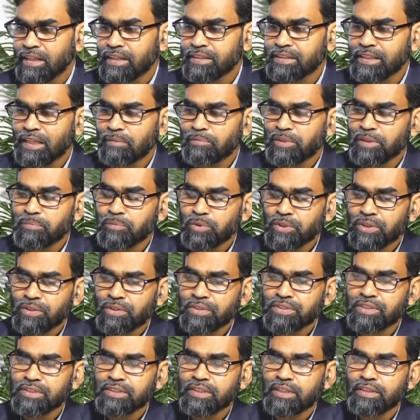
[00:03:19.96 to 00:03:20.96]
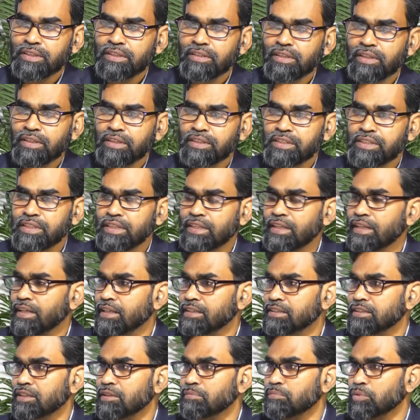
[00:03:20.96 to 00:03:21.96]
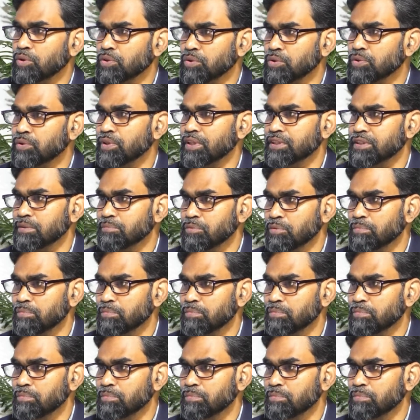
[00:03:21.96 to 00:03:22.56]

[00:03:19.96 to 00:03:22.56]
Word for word: এটা আমার মনে হয় যেটা টিকার একটা বড় একটা